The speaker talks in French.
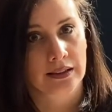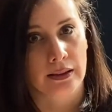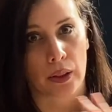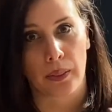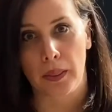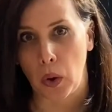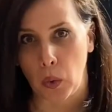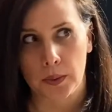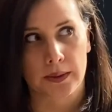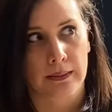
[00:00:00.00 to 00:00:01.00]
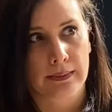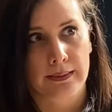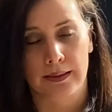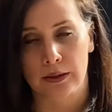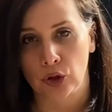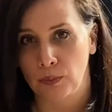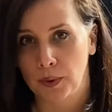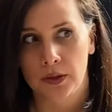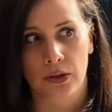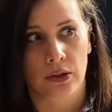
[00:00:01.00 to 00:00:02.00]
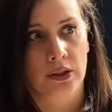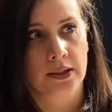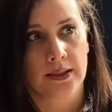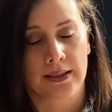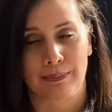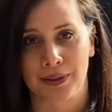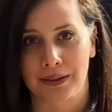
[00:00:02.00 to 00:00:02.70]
Non, ça n'existe pas. Ce que tu as dit, c'est pas ça